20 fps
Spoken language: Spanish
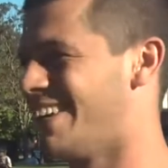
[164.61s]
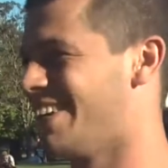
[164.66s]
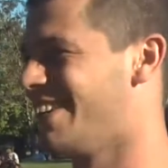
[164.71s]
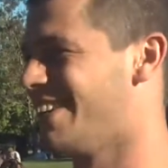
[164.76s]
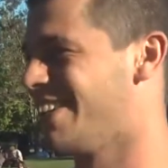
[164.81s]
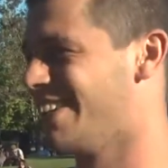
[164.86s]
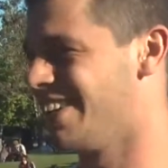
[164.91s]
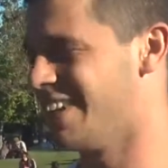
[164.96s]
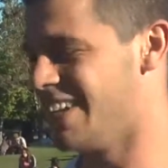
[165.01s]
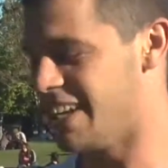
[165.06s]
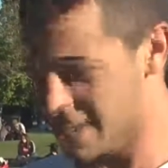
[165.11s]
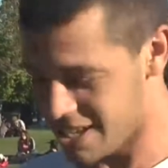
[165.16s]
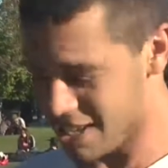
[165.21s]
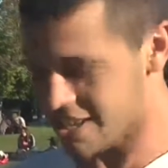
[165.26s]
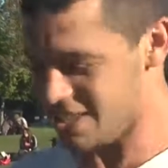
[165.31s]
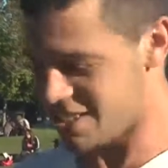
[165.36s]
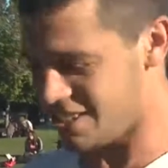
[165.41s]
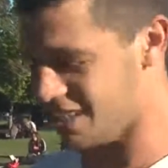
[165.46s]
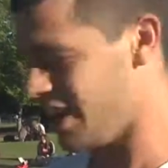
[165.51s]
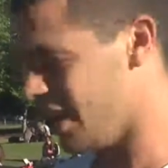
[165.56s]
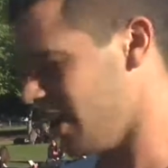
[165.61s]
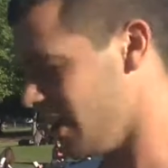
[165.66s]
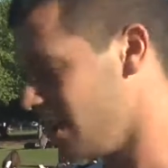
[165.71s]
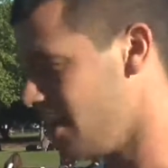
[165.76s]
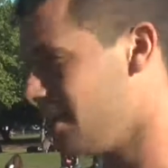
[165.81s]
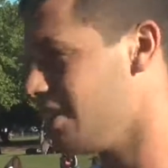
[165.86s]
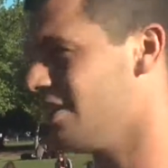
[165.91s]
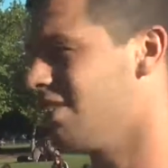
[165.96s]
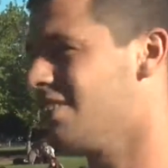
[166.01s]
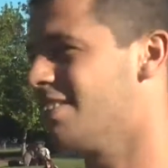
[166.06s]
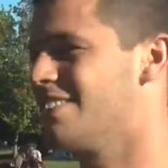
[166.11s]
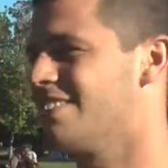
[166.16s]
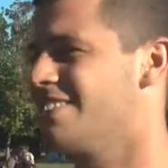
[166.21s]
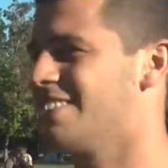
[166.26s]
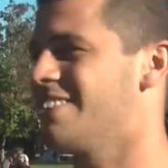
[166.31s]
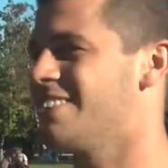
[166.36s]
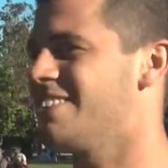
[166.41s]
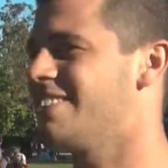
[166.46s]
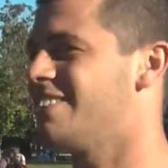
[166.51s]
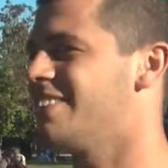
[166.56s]
¿Se copa la gente? Sí. Sí,
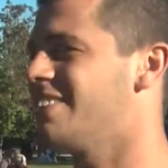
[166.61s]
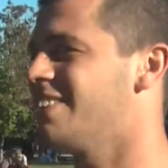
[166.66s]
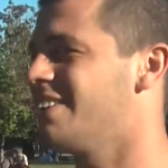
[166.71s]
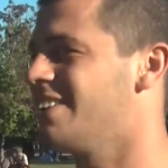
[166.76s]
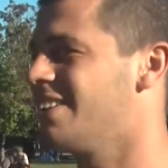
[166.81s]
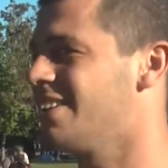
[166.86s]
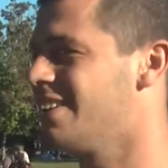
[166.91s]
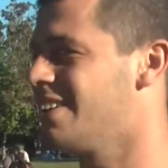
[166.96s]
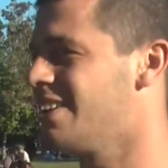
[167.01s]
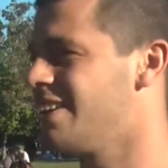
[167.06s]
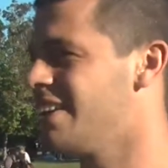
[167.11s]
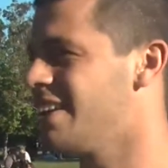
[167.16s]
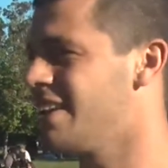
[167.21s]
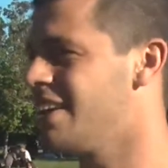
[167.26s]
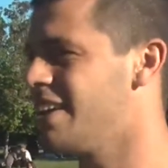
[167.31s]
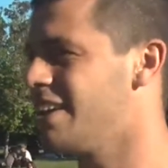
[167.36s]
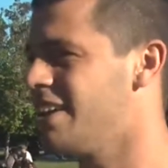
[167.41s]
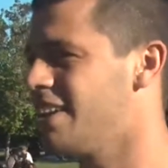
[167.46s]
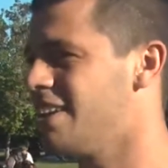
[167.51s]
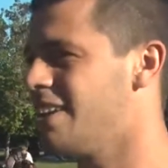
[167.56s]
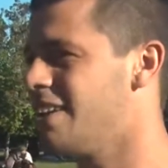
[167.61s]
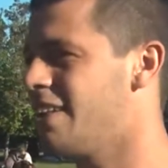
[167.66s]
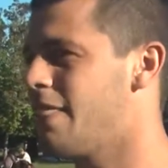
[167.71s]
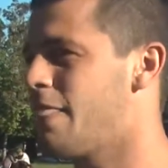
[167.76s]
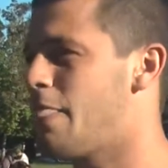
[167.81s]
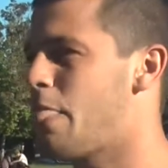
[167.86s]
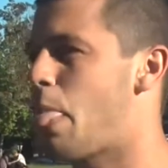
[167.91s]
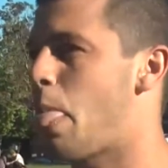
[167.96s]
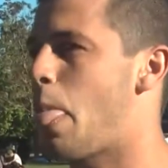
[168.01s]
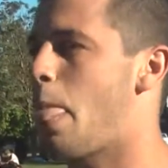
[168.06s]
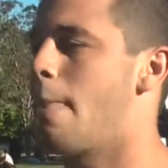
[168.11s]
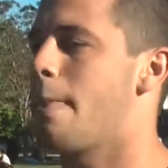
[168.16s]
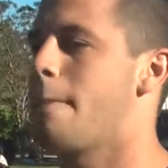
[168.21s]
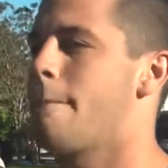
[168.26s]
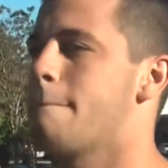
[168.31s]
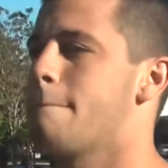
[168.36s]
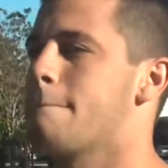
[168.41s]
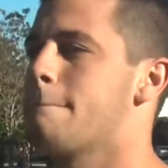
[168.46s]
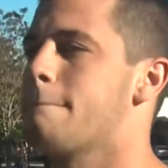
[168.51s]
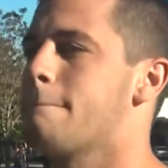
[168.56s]
sí, sí. ¿Son más los que aplauden, más los que dan
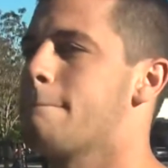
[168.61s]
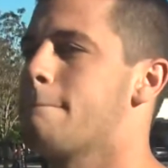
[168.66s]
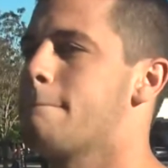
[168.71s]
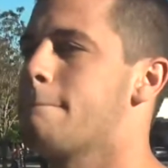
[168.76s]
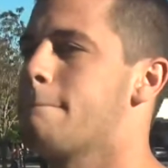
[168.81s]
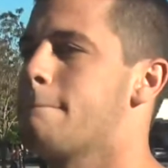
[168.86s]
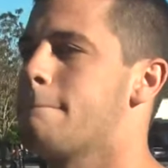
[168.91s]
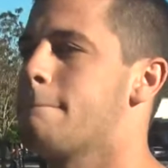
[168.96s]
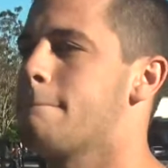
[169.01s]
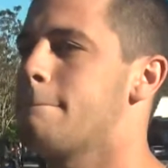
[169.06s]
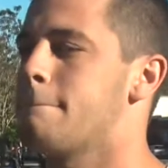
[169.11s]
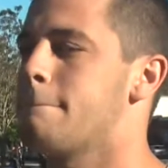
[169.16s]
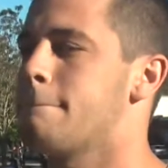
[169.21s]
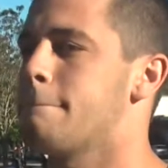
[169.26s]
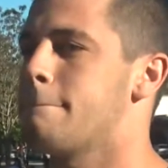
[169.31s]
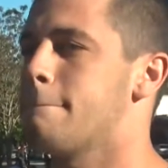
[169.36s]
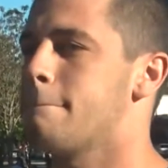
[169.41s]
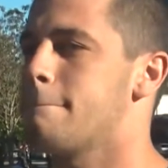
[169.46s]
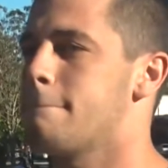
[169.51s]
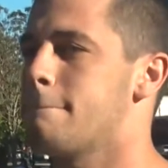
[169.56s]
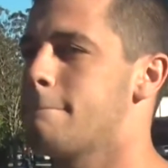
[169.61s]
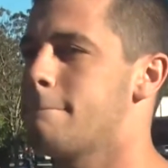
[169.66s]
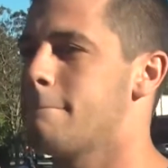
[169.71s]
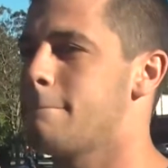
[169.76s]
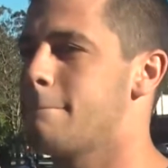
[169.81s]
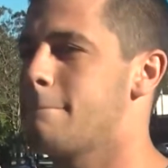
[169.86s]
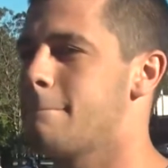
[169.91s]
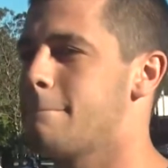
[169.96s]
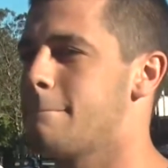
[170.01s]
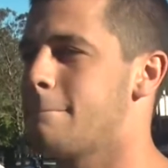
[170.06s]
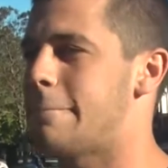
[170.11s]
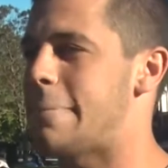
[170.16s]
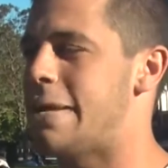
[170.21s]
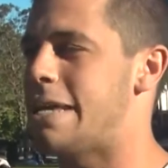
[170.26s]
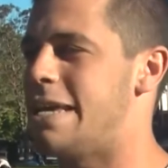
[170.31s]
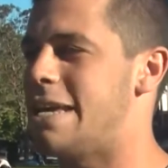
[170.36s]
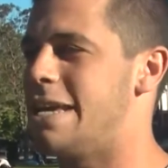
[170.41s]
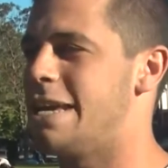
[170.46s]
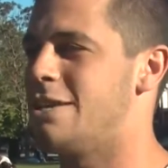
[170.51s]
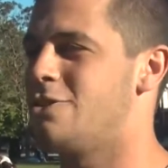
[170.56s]
plata o más los que no dicen nada?
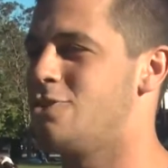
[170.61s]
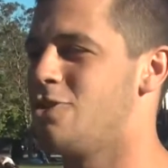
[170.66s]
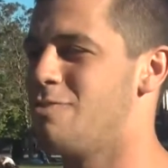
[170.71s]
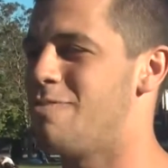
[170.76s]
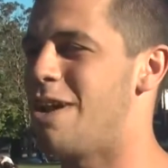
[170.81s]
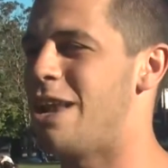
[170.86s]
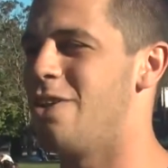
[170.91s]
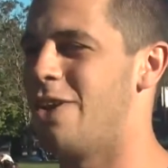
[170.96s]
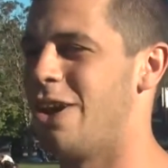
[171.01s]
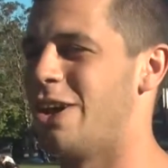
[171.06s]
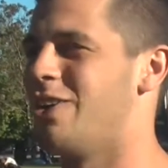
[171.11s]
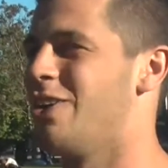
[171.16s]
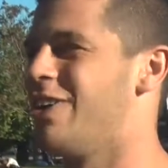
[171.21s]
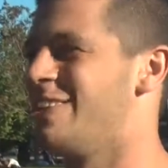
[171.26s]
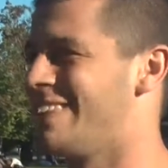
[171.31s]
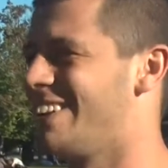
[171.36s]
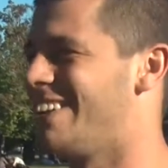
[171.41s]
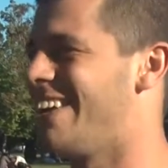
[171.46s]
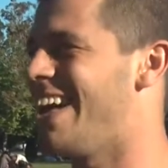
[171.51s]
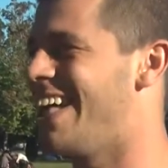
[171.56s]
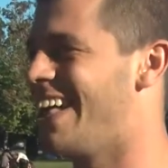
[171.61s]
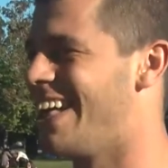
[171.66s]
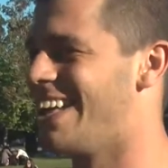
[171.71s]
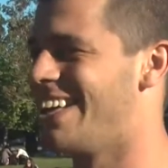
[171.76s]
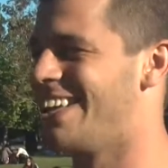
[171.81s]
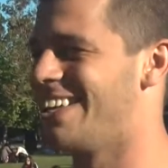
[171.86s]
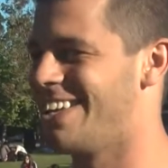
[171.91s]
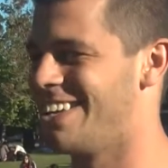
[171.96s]
Eh, son más los que no dicen nada.